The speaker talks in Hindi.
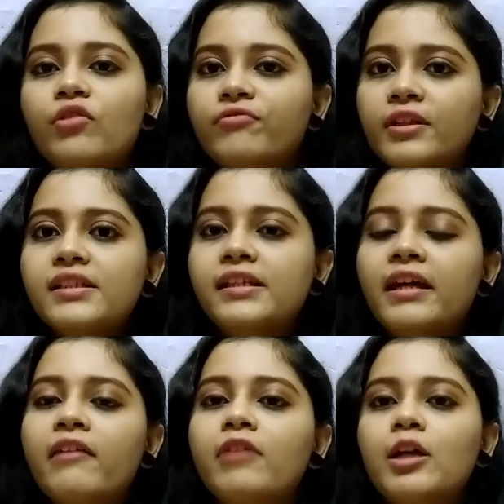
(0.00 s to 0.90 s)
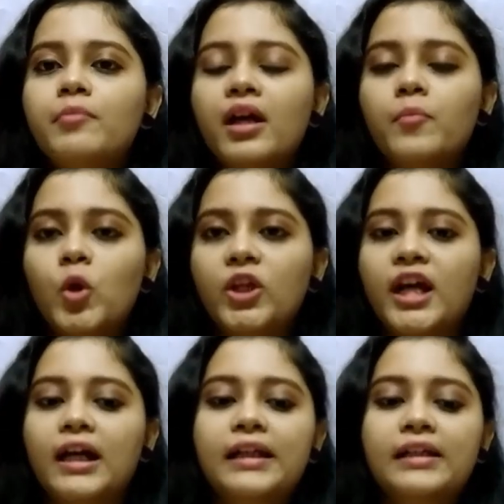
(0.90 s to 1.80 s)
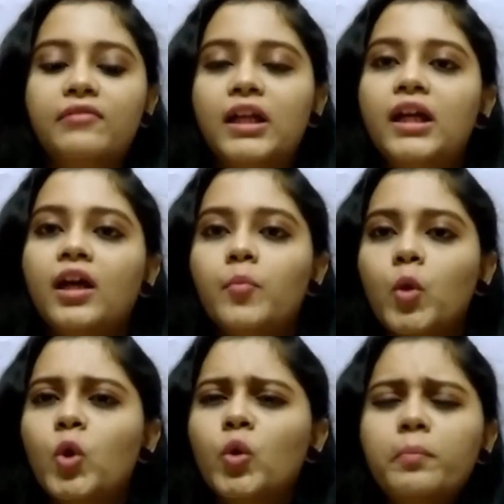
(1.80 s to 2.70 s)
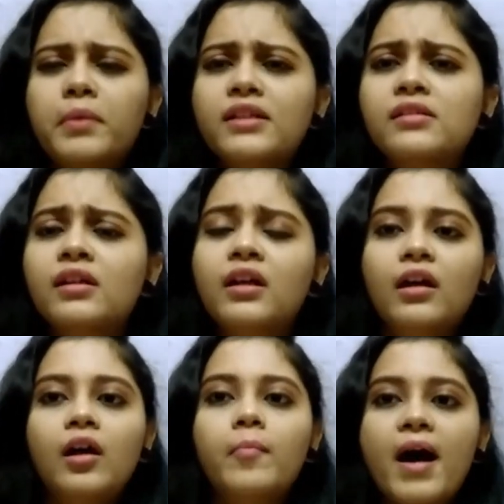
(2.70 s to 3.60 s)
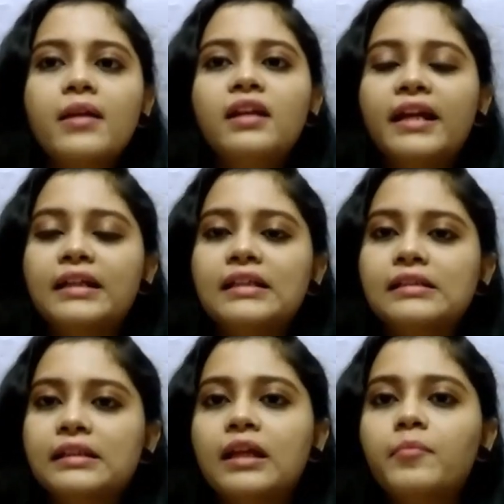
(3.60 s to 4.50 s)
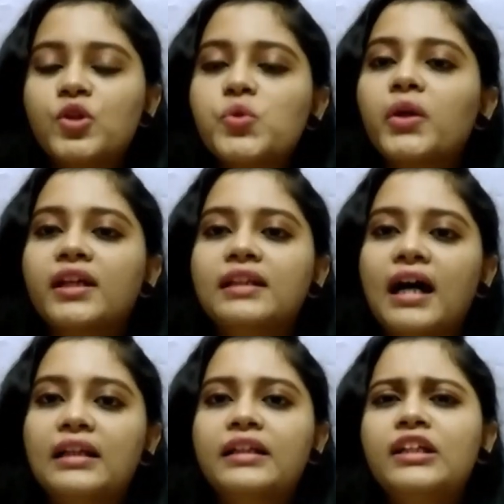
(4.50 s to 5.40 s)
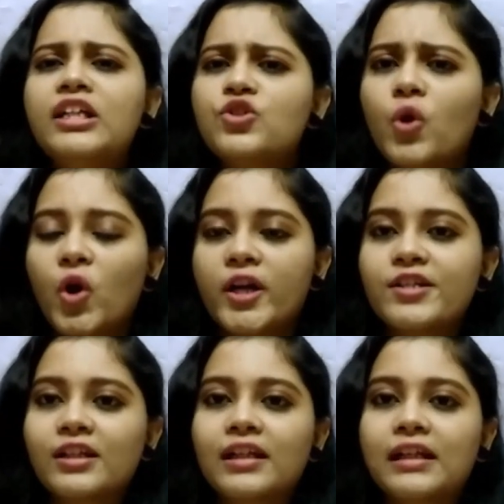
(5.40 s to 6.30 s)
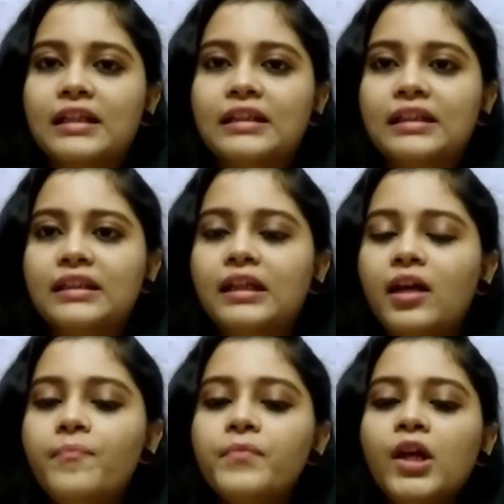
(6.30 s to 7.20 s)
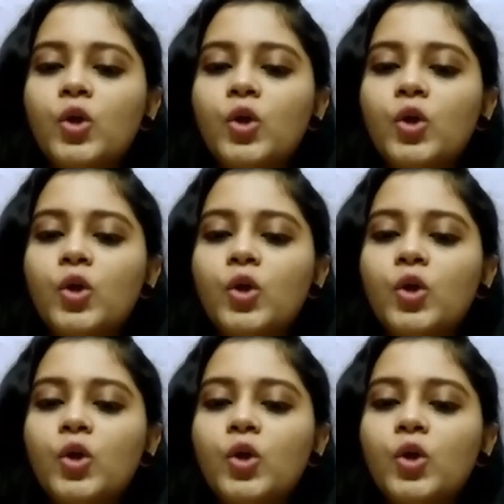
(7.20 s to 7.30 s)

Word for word: तो फर्स्ट डी में हम लोग क्या करने वाले हैं हम लोग को बस हमारी लेंटिल सीडिया मसूर की दाल लेनी है जो ऑरेंज कलर की दिखती है